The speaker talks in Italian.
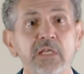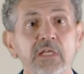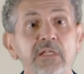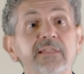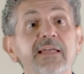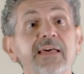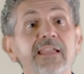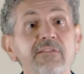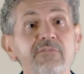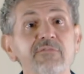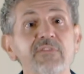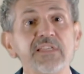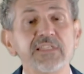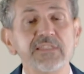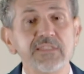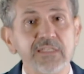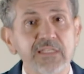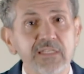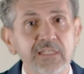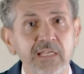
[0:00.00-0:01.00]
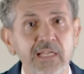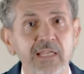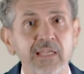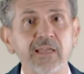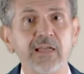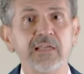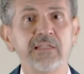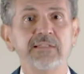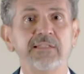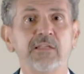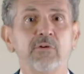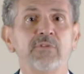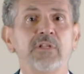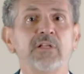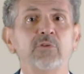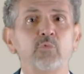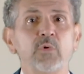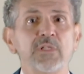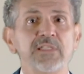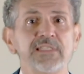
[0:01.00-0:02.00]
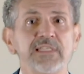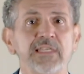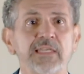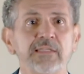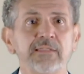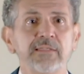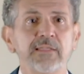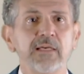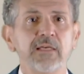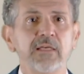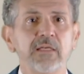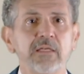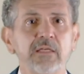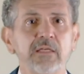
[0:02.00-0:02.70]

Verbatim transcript: da reinvestire all'interno della tua azienda